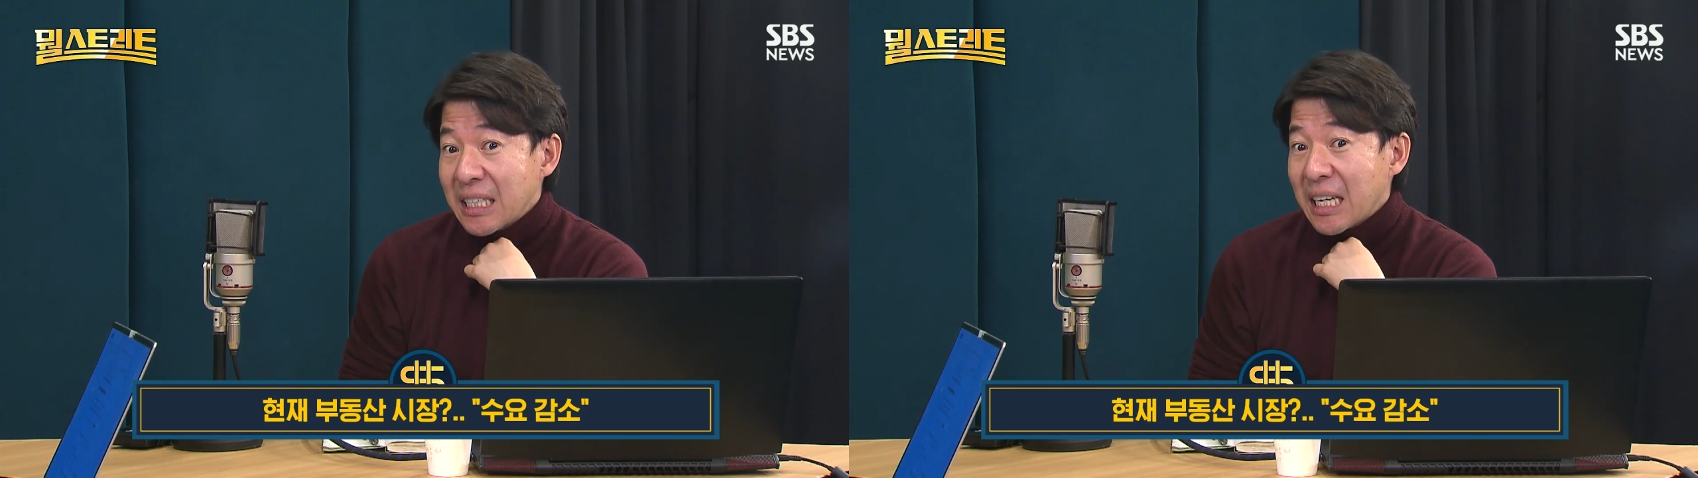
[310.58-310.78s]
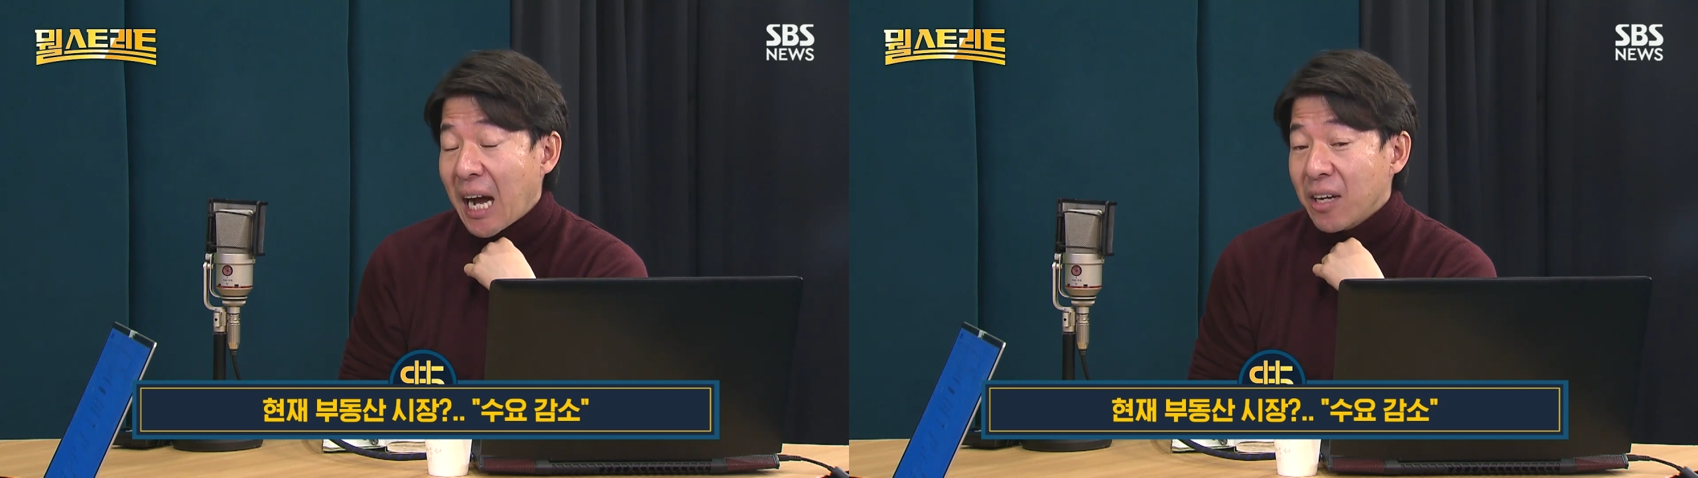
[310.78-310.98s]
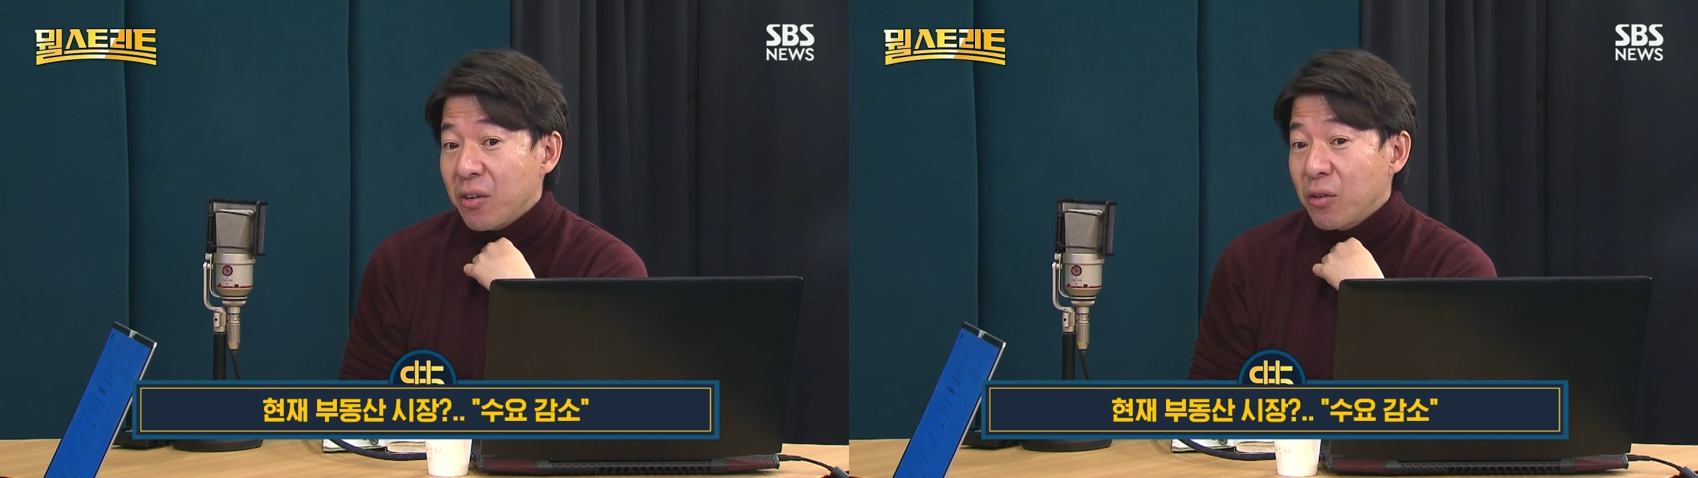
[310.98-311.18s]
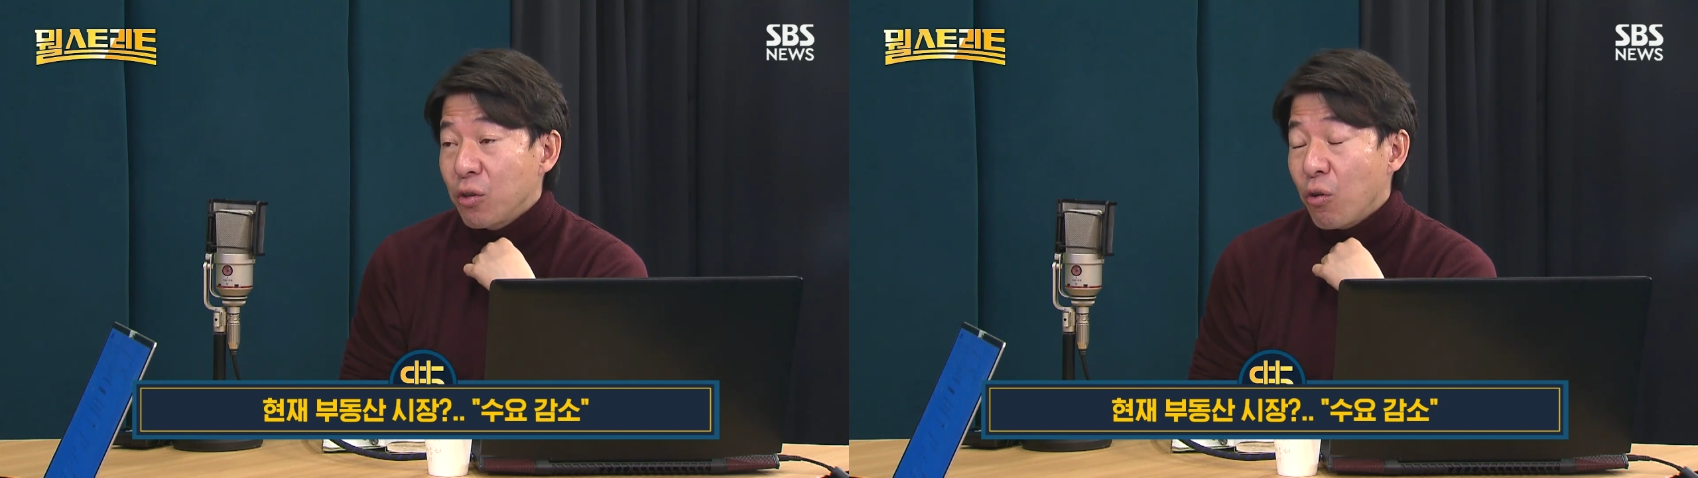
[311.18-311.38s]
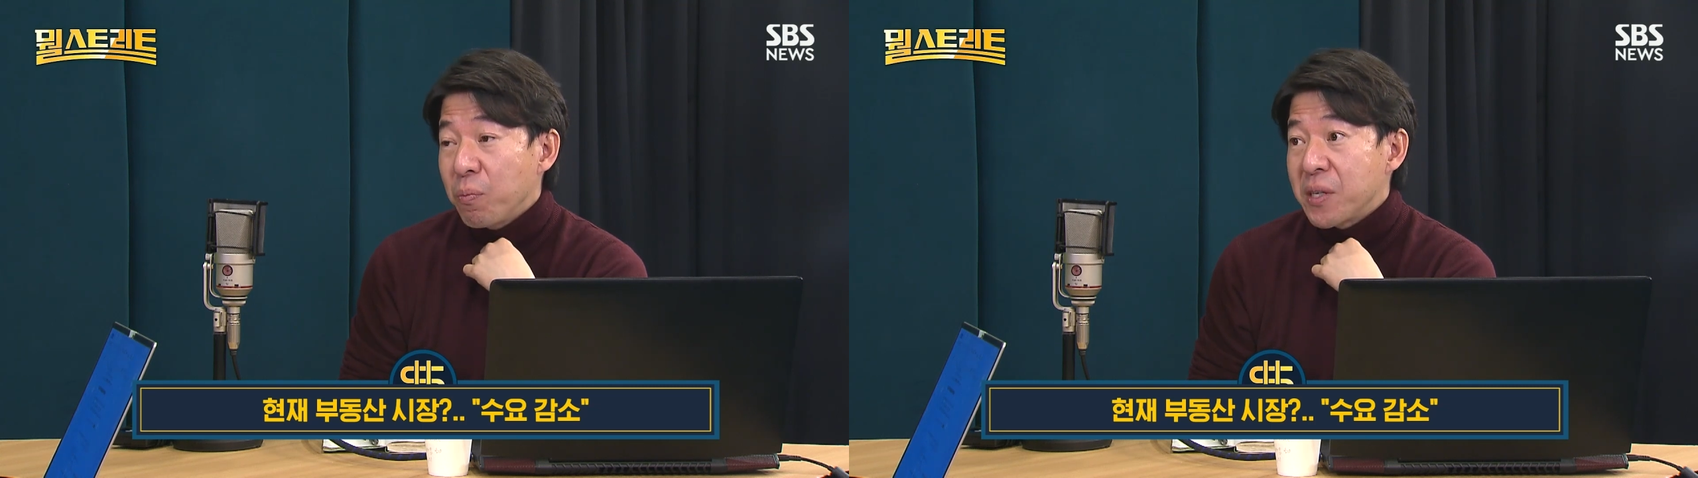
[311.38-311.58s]
가격이
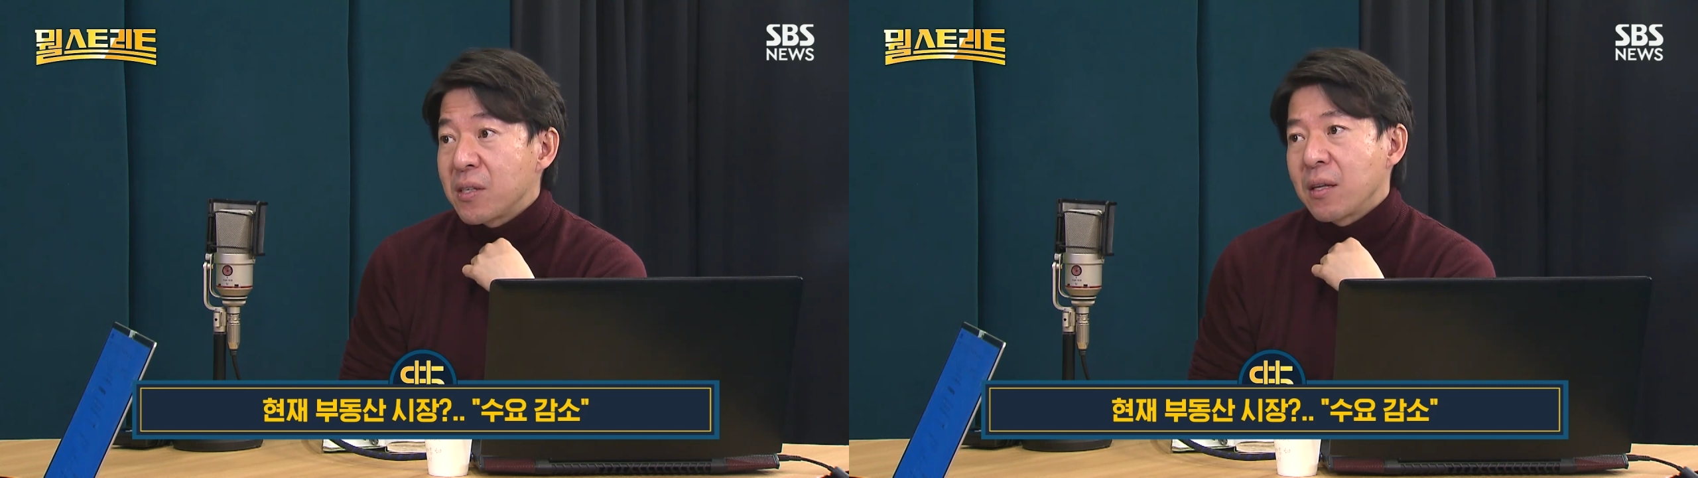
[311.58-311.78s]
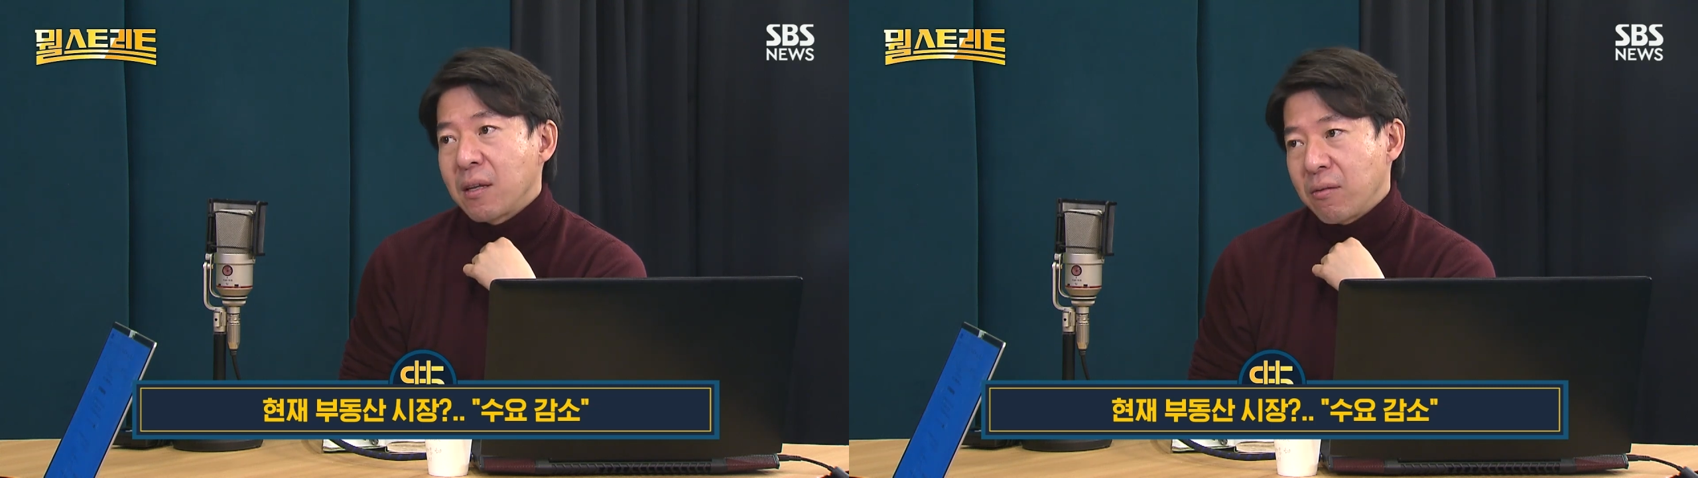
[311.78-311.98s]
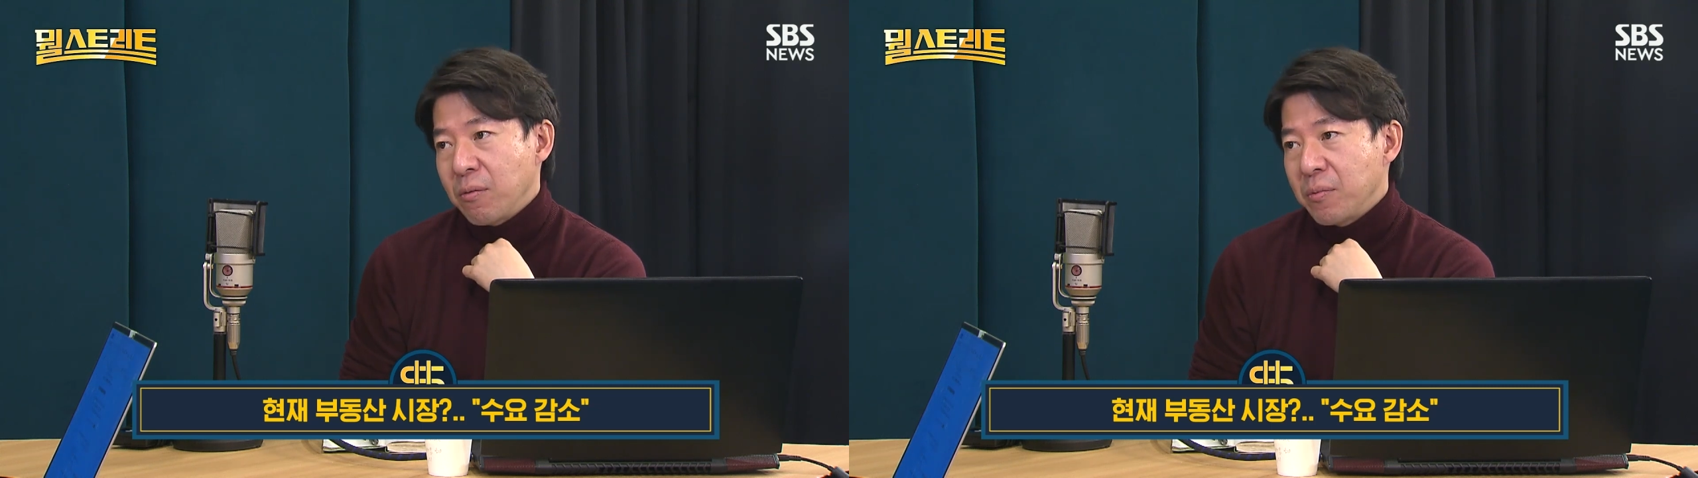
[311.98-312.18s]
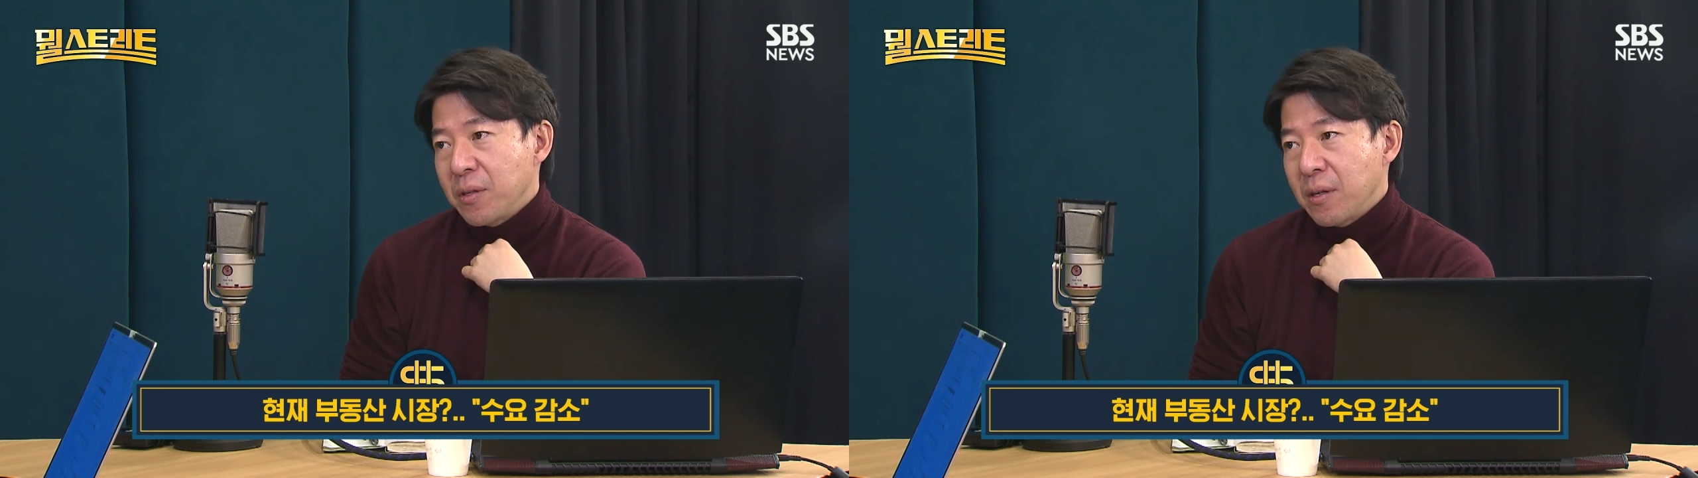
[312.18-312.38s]
너무 비싸다는 겁니다.